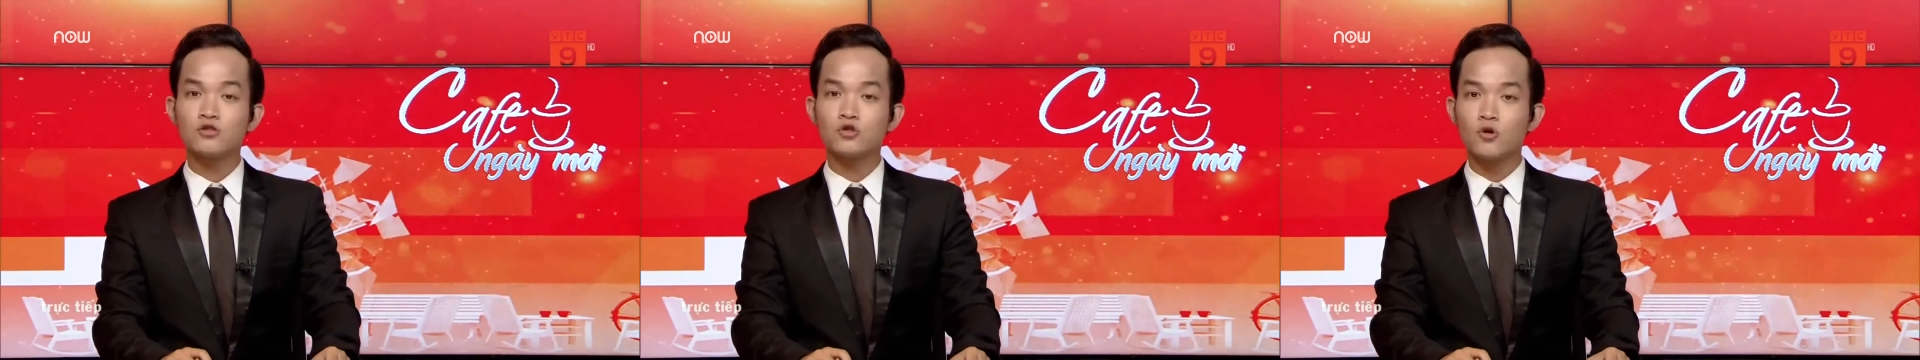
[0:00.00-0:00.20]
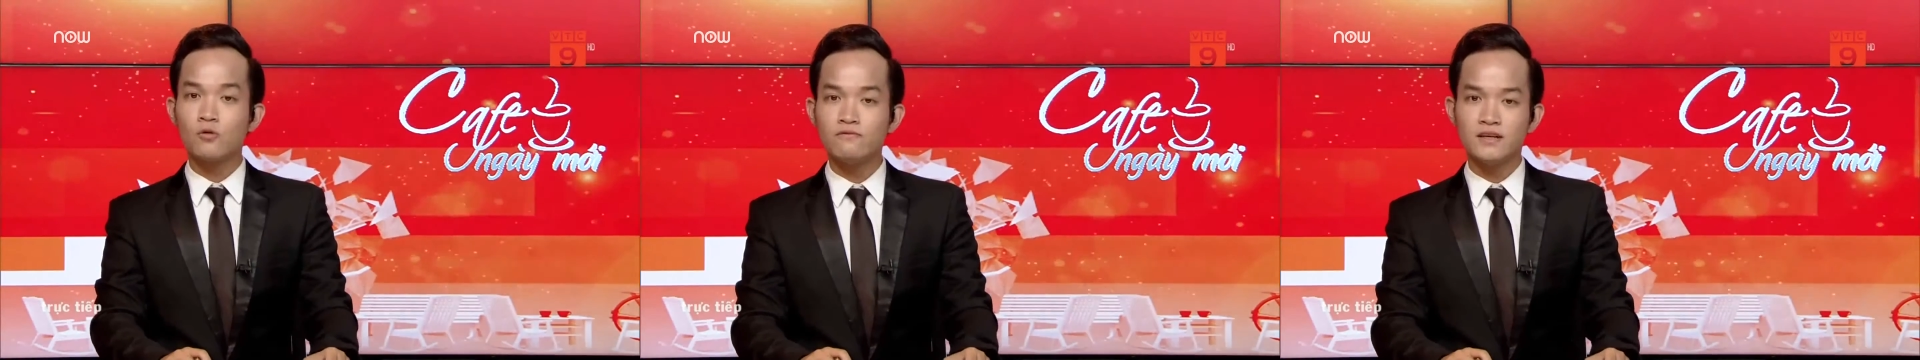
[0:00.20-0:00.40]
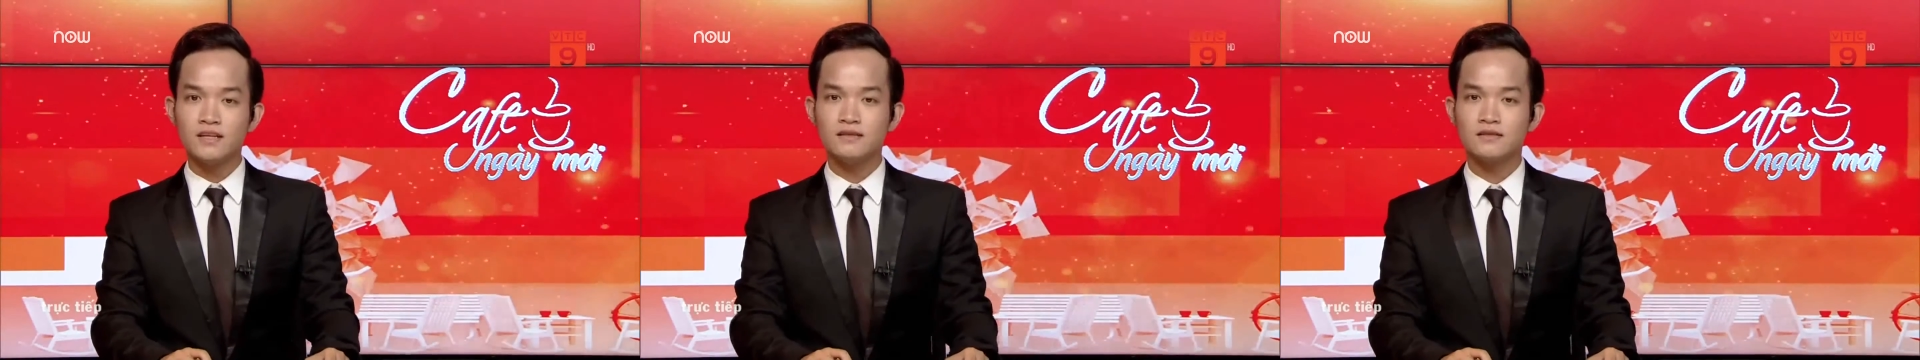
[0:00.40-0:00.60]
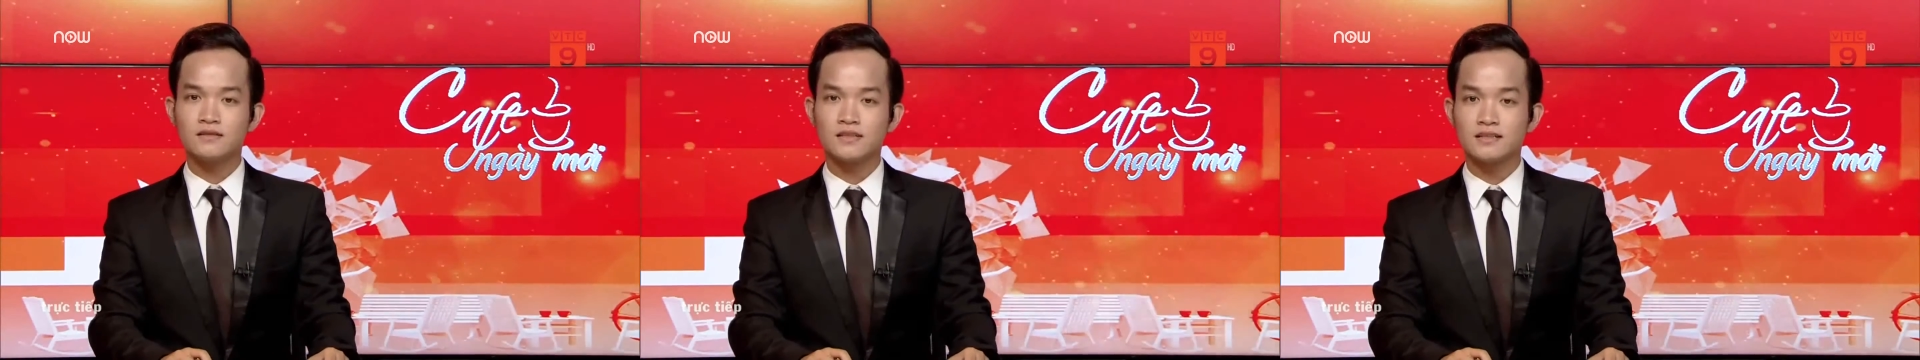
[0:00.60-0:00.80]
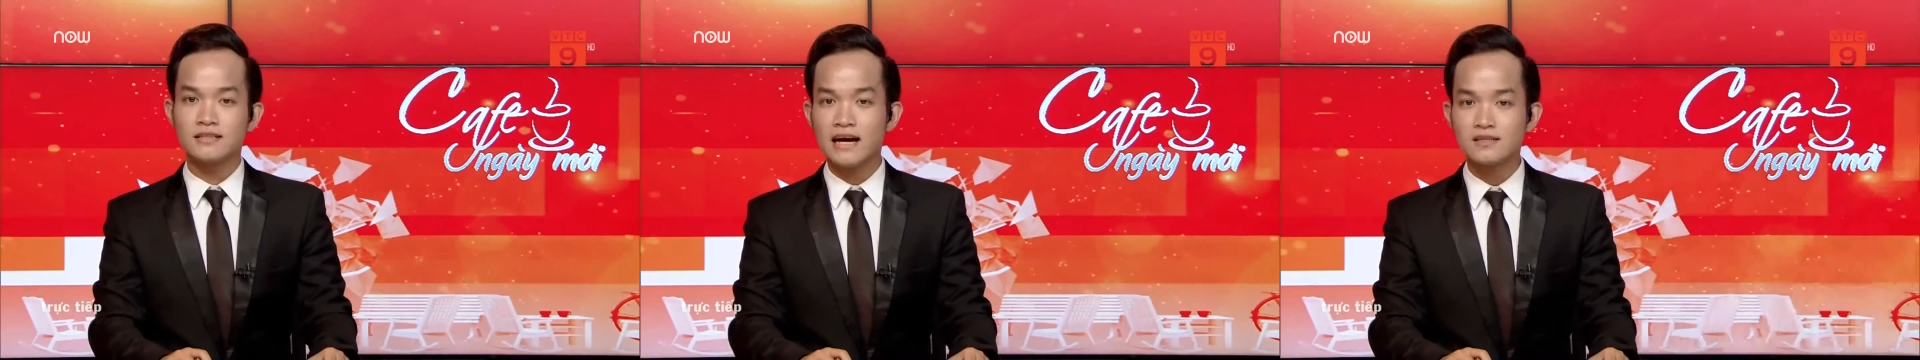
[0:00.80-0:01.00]
tôn vinh
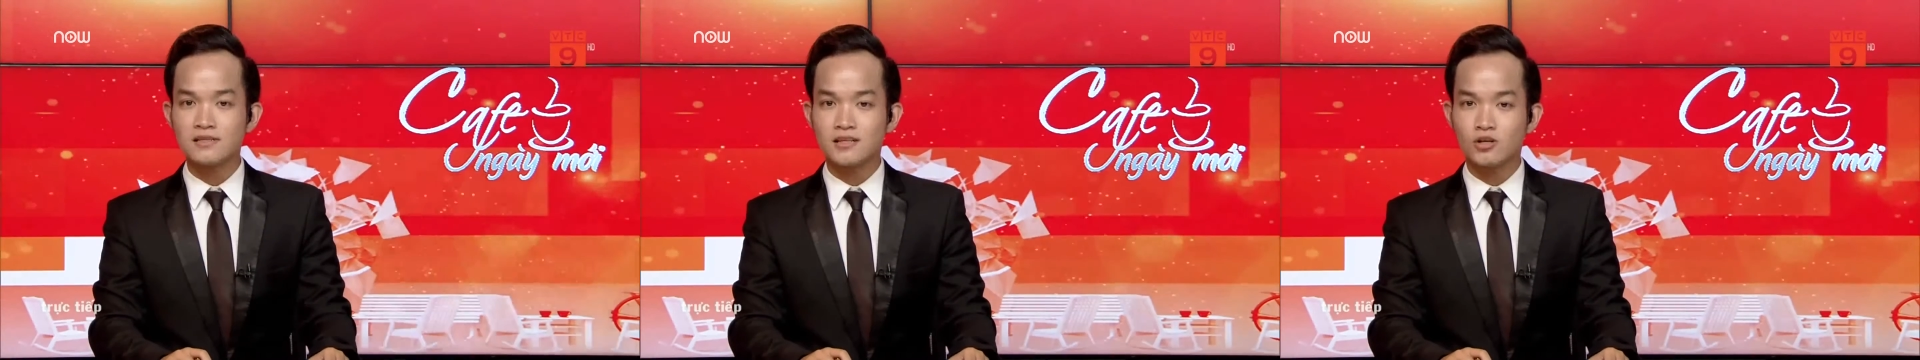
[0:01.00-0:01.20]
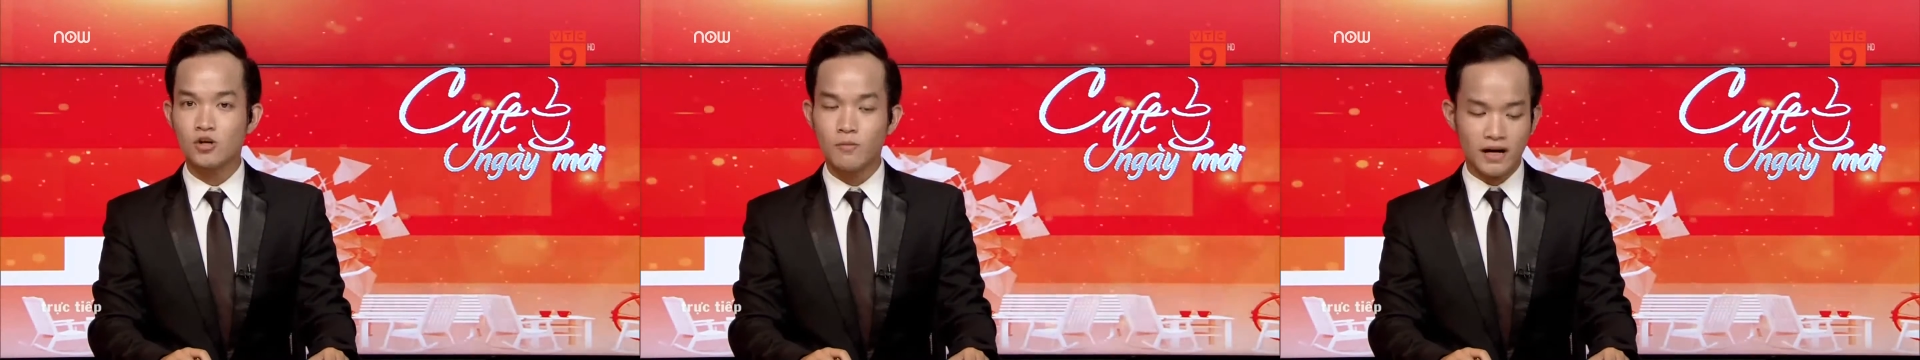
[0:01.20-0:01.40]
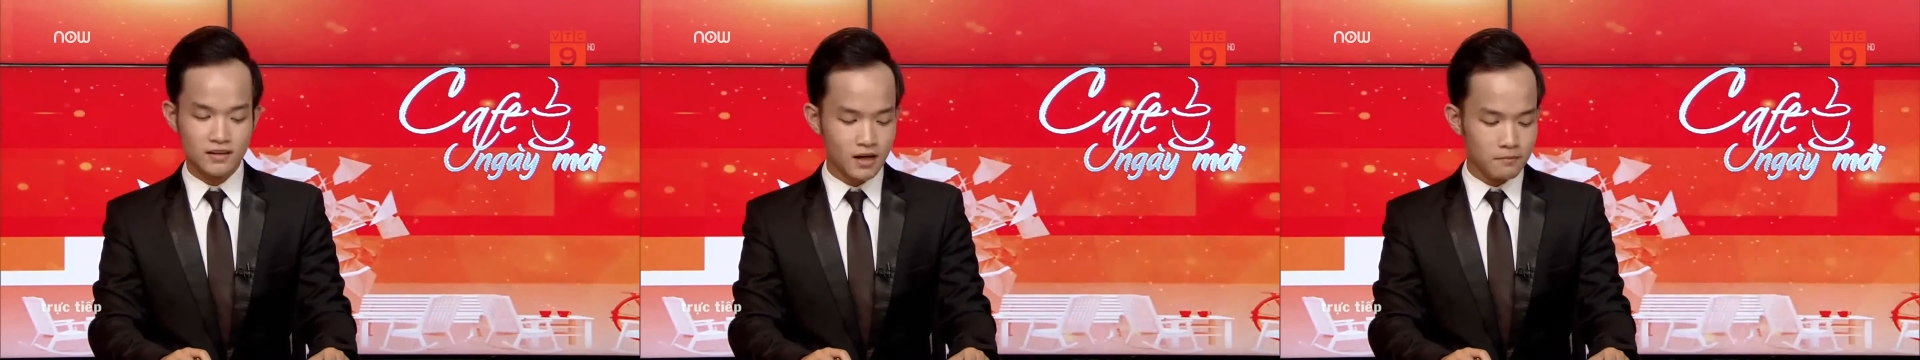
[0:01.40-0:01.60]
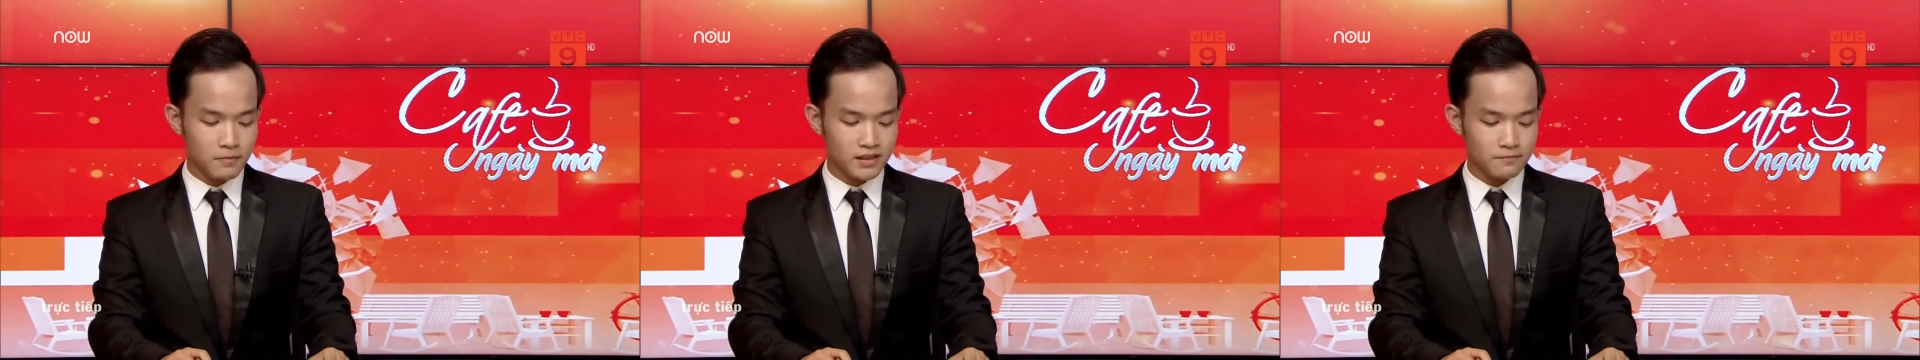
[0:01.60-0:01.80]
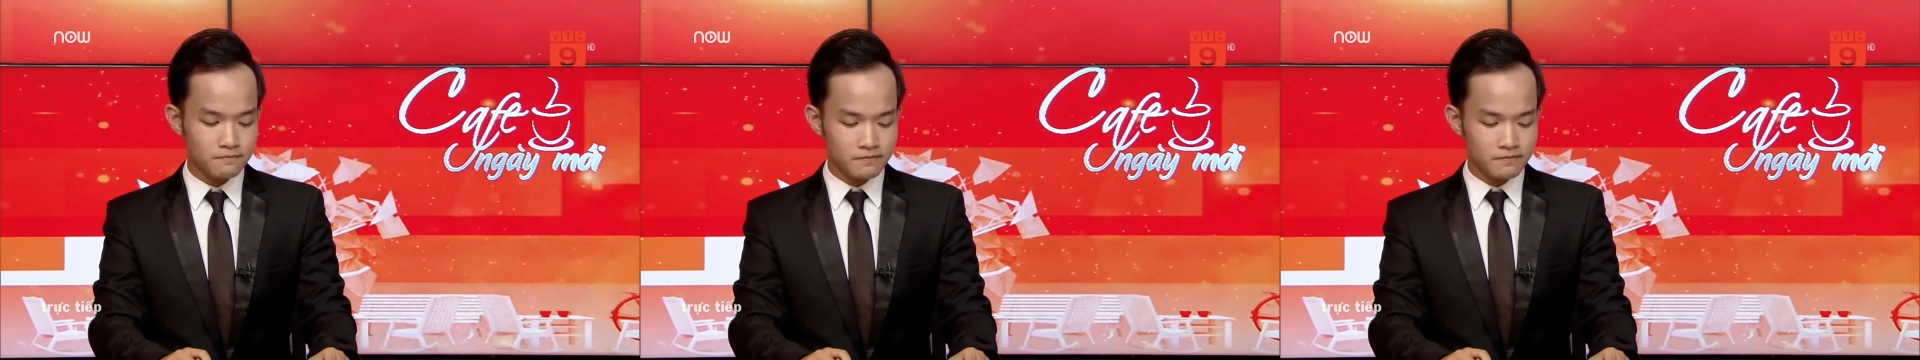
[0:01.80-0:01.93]
những giá trị của bản thân mình.